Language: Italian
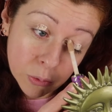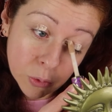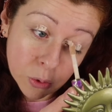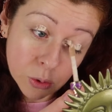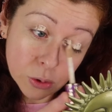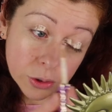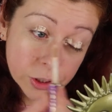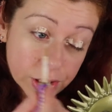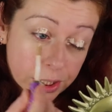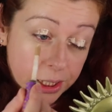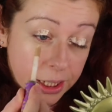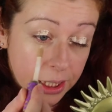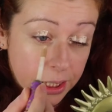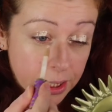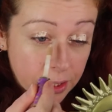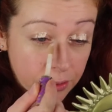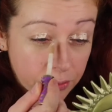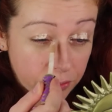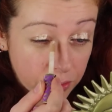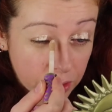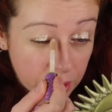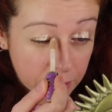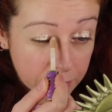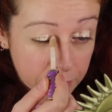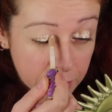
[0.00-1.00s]
musica dei
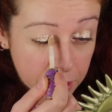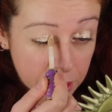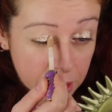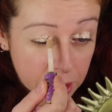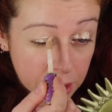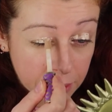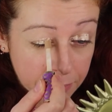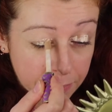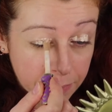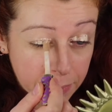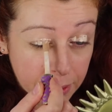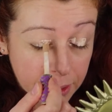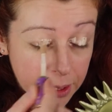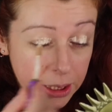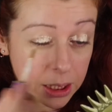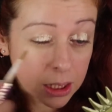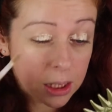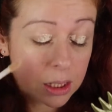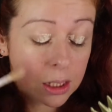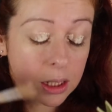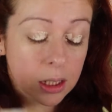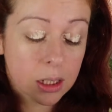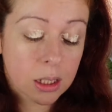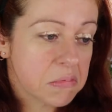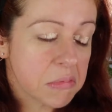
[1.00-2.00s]
film
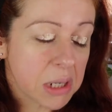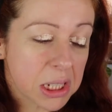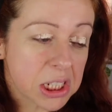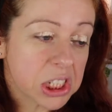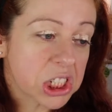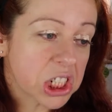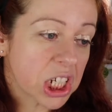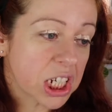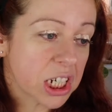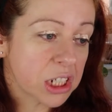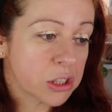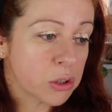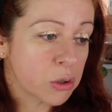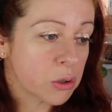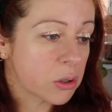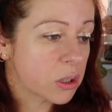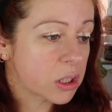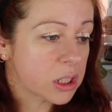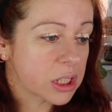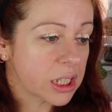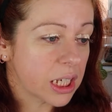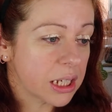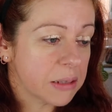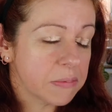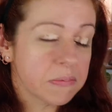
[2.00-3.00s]
Ghibli mangiare
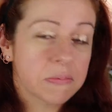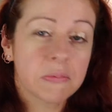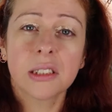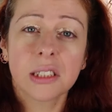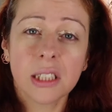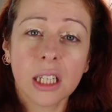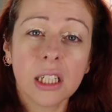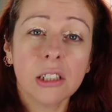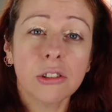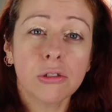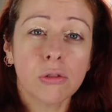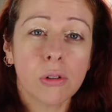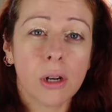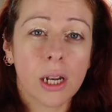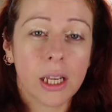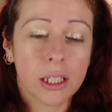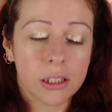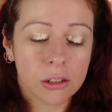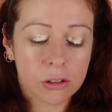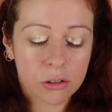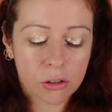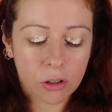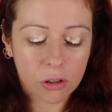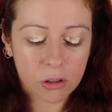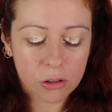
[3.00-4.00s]
torta, stare sul
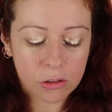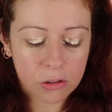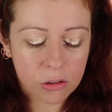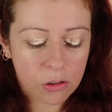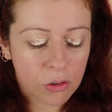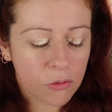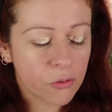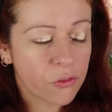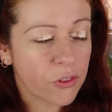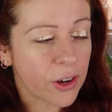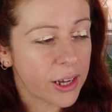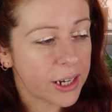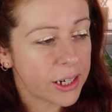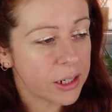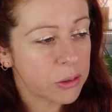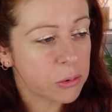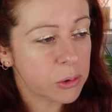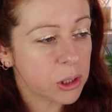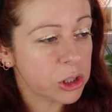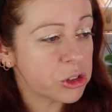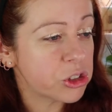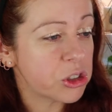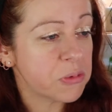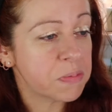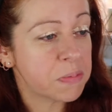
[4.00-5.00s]
letto, non fare
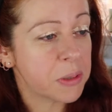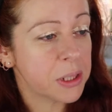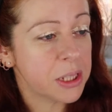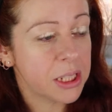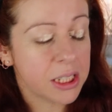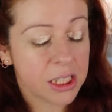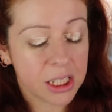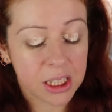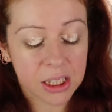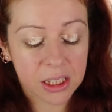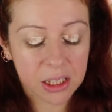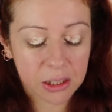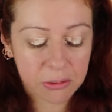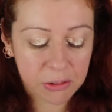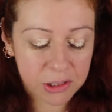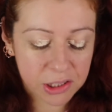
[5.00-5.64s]
una ceppa di niente.